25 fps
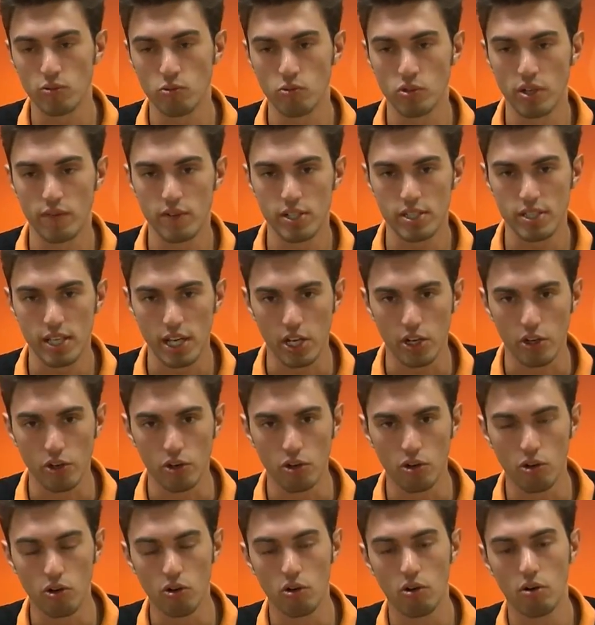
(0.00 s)
un
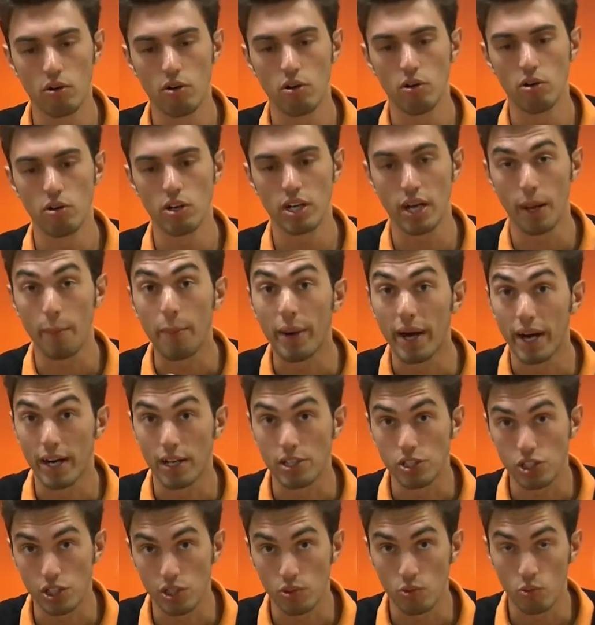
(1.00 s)
avversario
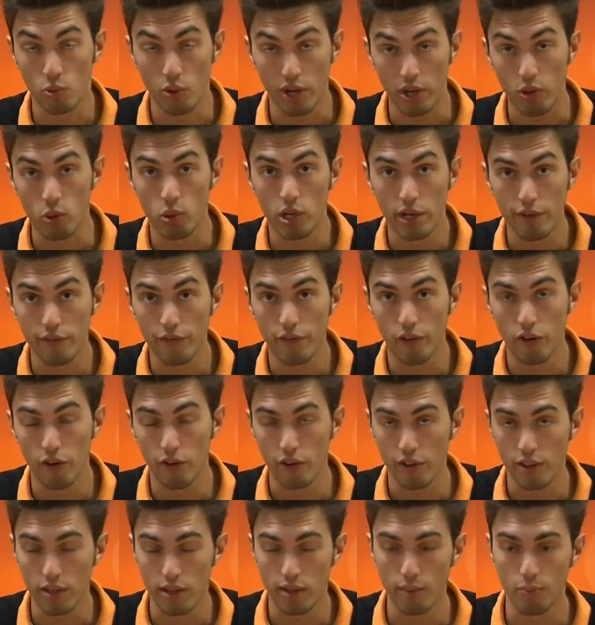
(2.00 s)
capace, un regular
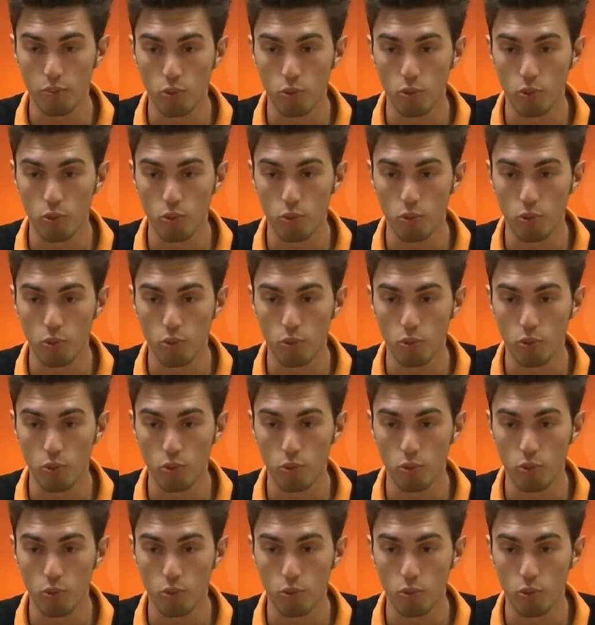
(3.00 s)
forte,